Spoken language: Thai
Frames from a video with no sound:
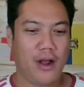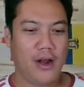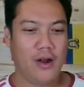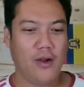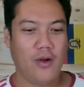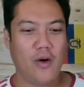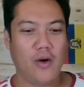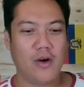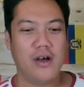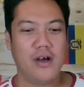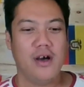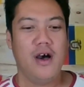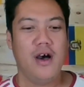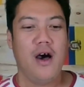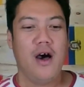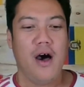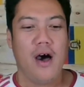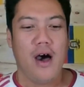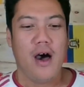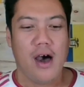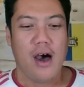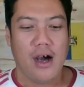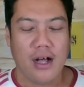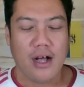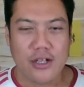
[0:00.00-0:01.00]
โลก
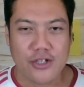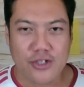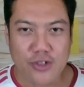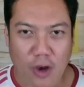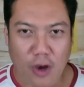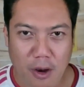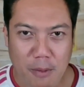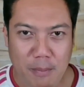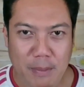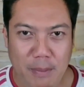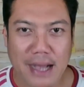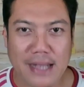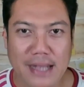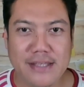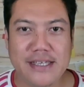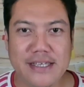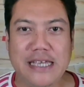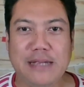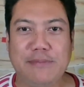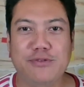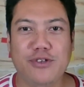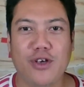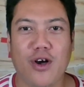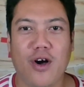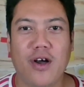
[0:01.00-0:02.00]
สองพันยี่สิ
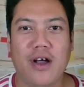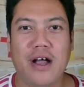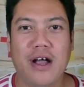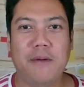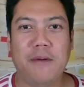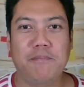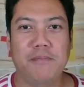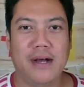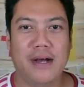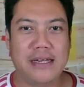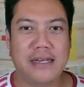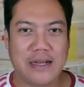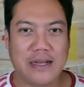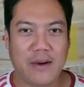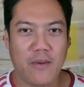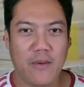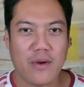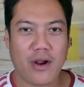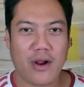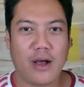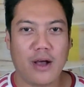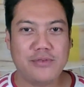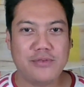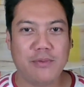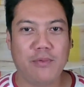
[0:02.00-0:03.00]
บสองครับมาถึงร
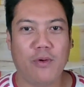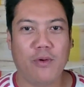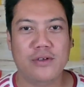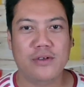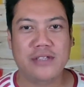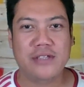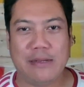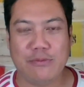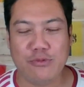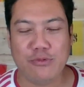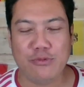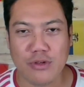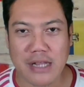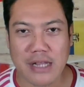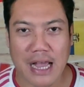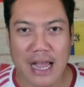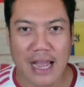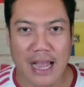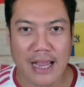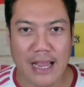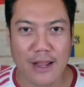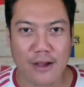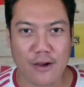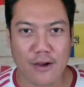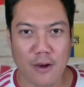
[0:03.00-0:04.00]
อบสิบหกทีมสุดท้าย
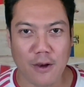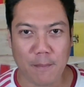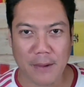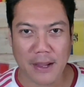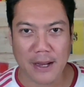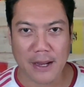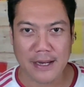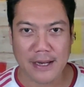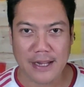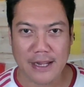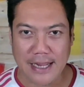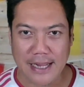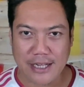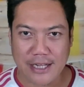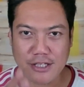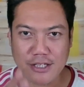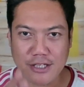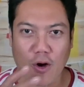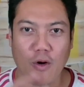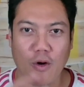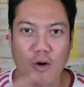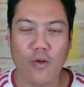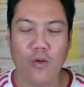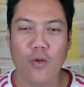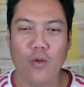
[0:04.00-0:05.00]
แล้วก็เป็นอีกสอง
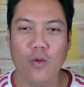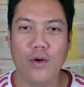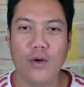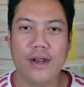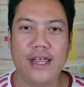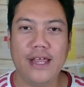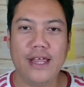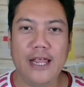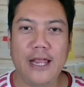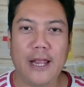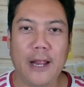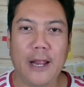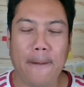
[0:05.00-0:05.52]
คู่ที่